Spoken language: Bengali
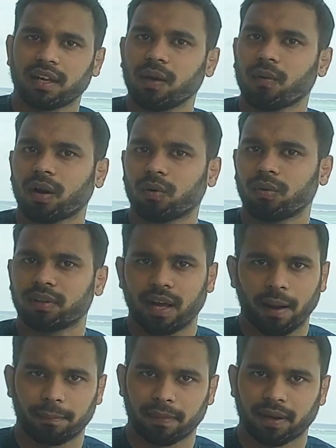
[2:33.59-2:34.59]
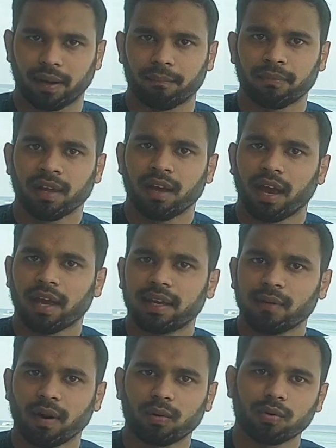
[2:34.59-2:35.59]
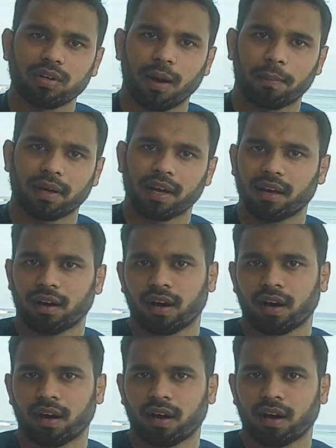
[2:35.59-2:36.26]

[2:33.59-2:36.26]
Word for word: কিউআর কোড দেয় আপনাকে এই কিউআর কোডটা আপনাকে